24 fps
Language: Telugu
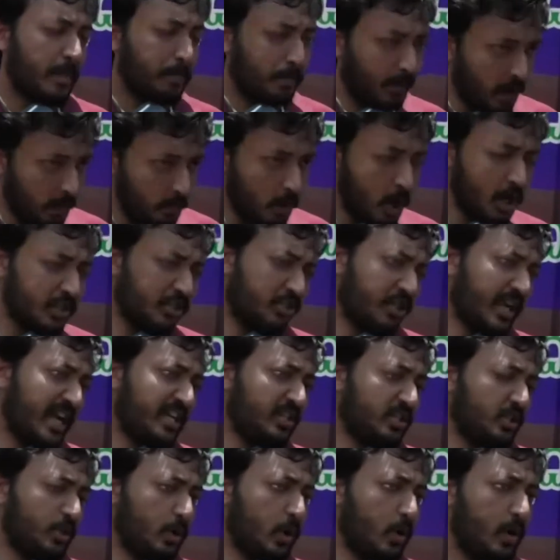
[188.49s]
ప్రమోట్
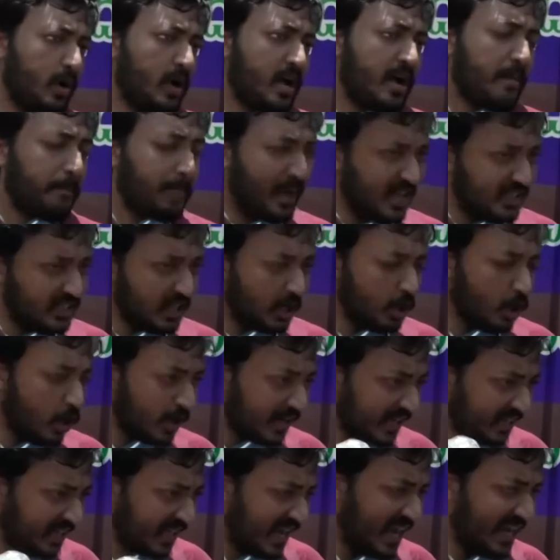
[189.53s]
చేస్తూ
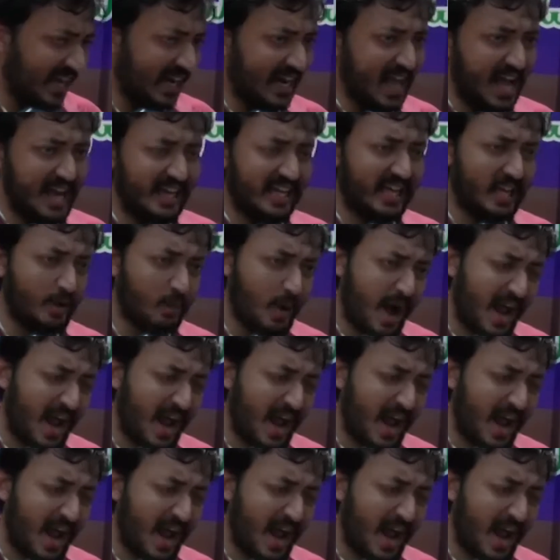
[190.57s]
ప్రజల్లోకి ఇది వెళ్ళడానికి